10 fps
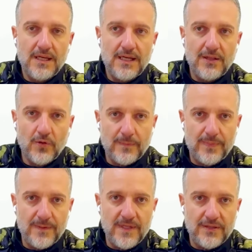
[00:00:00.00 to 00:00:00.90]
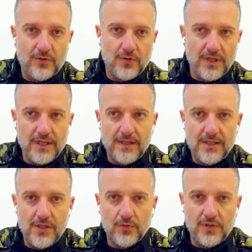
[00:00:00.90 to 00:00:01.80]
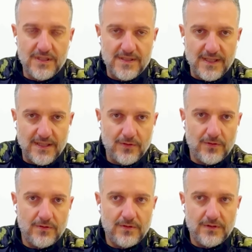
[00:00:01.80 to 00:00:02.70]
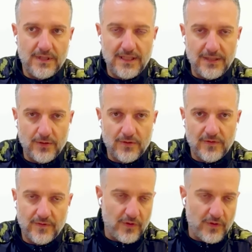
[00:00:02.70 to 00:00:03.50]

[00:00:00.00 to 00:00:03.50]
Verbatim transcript: Allora, premetto che io ho utilizzato delle corse,